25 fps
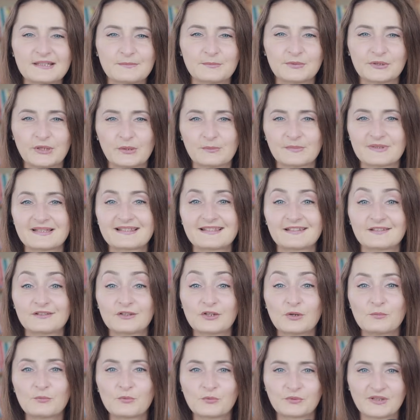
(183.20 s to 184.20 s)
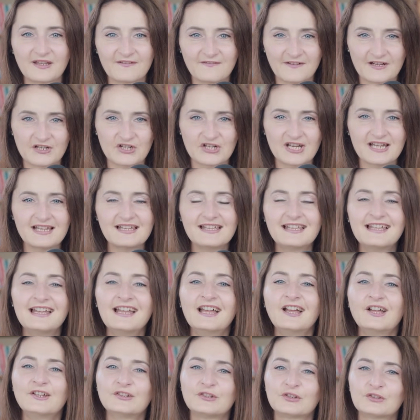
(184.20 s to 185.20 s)
symptom syndromu udawacza
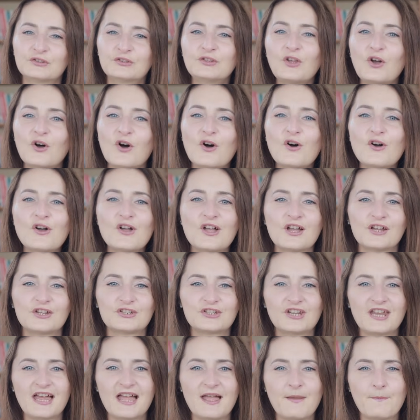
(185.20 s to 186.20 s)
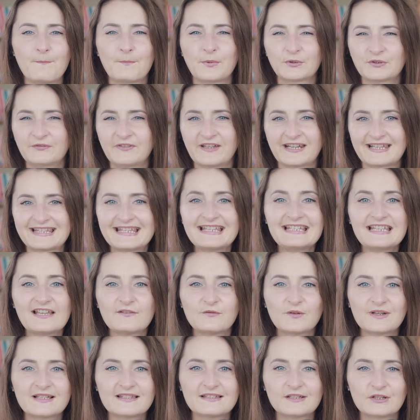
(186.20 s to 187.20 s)
to to, że
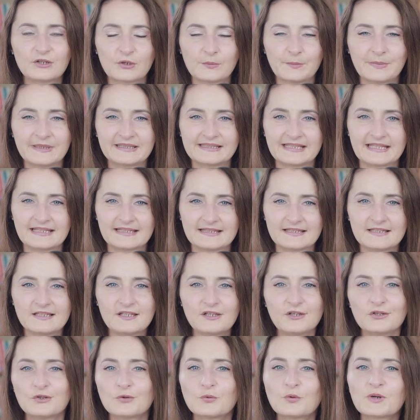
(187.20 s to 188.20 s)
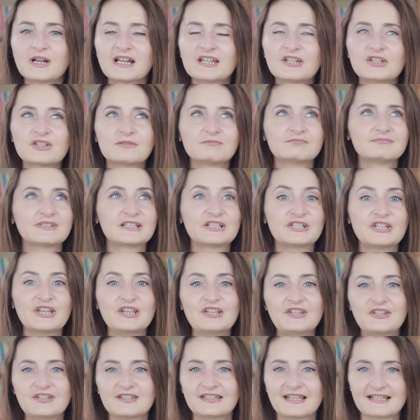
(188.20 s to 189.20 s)
potwierdzenia własnych kompetencji szukasz
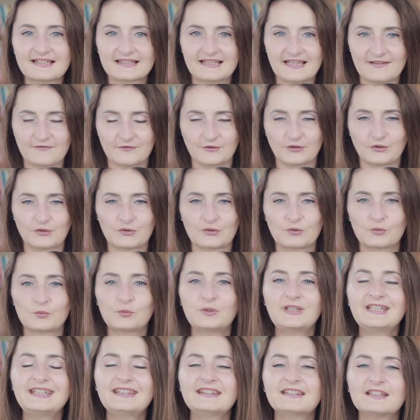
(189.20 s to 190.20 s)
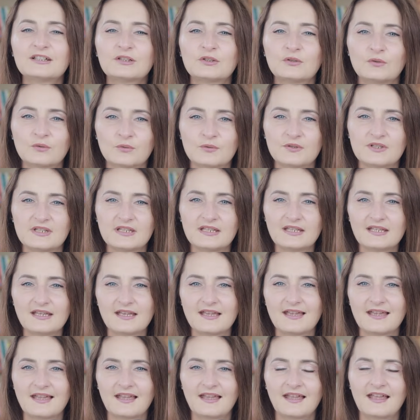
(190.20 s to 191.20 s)
gdzieś na zewnątrz, u innych ludzi,
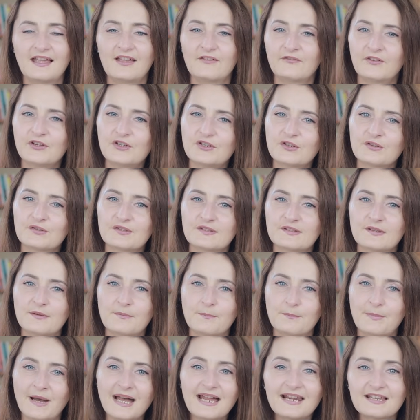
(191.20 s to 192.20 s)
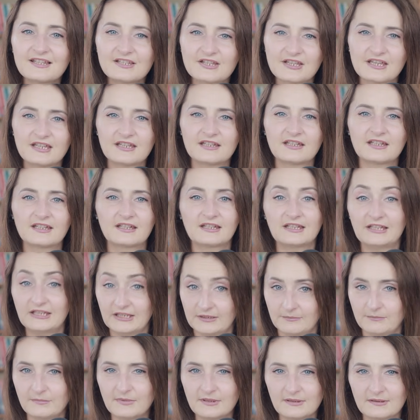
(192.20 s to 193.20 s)
wierząc bardziej
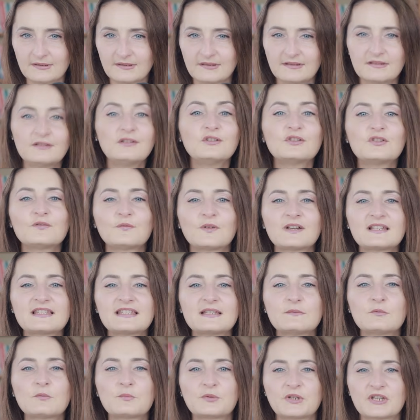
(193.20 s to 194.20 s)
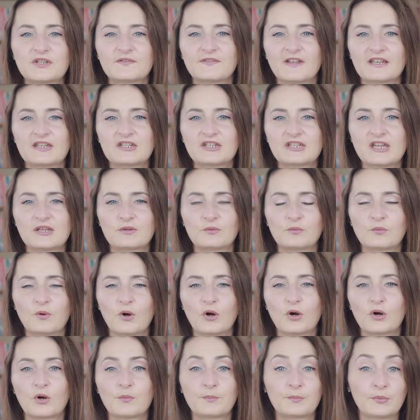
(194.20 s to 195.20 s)
im niż własnemu przeświadczeniu
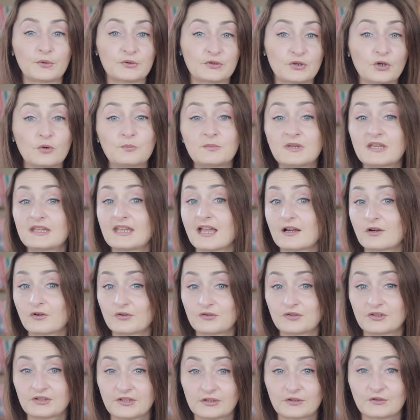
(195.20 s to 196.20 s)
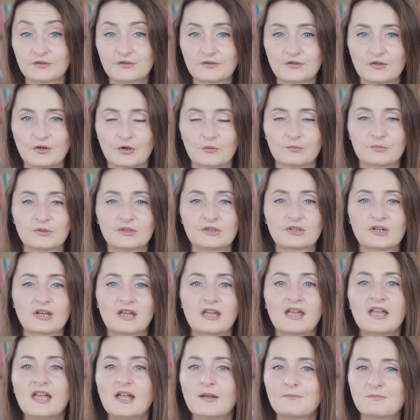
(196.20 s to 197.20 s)
o poziomie i jakości tego, co robisz,
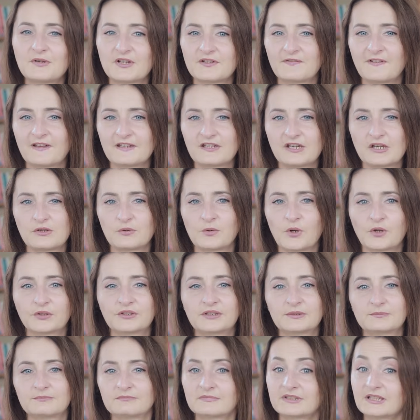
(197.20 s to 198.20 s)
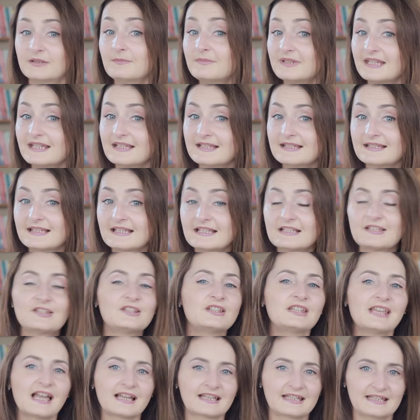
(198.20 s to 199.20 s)
przeświadczeniu o tym, kim jesteś
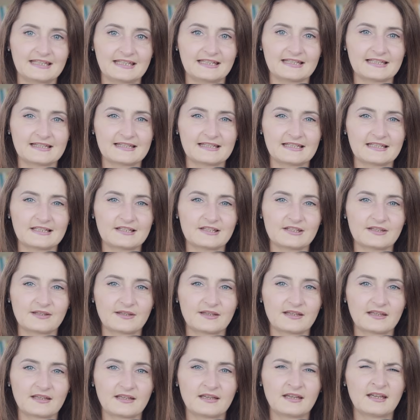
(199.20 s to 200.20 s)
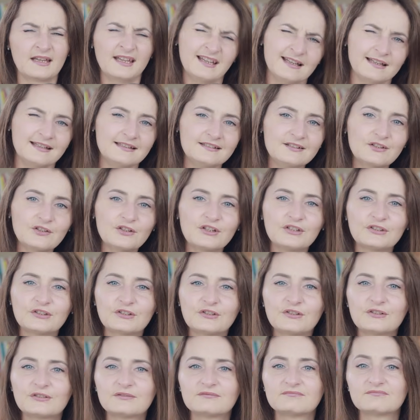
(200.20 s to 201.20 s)
i jaki jesteś. Trochę
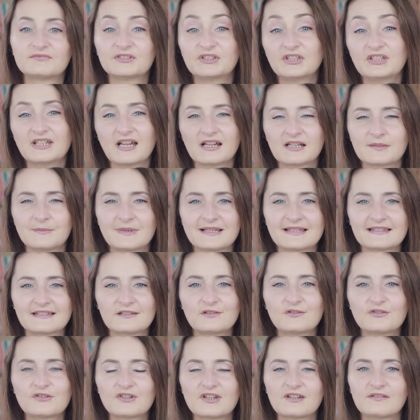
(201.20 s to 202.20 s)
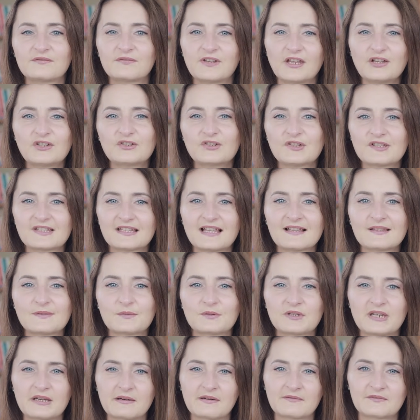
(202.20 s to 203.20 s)
to wynika chyba z tego, że większość z nas
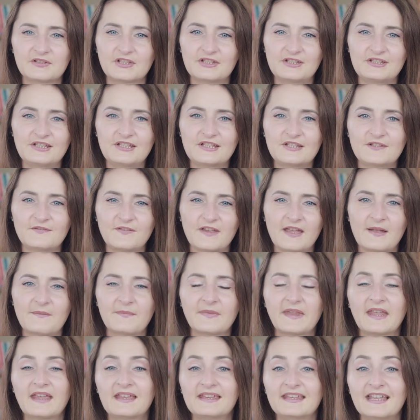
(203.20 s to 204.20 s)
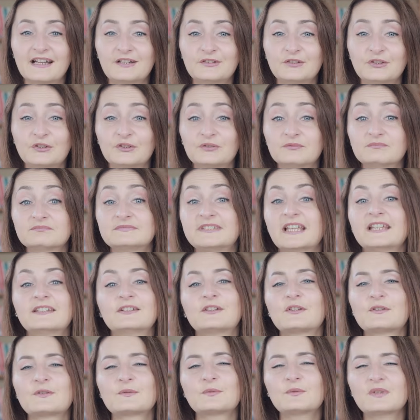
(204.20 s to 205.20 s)
słyszała w dzieciństwie, jak to
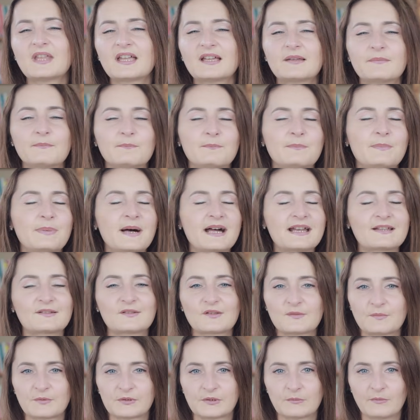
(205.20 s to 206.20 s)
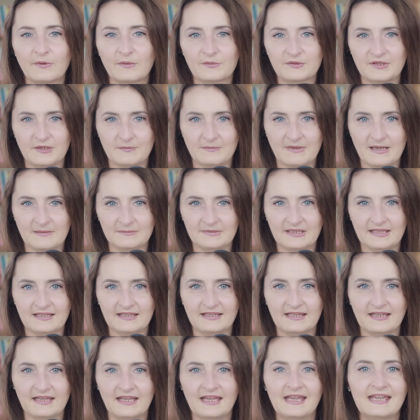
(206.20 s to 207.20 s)
ten rysunek bardzo spodobał się mamie.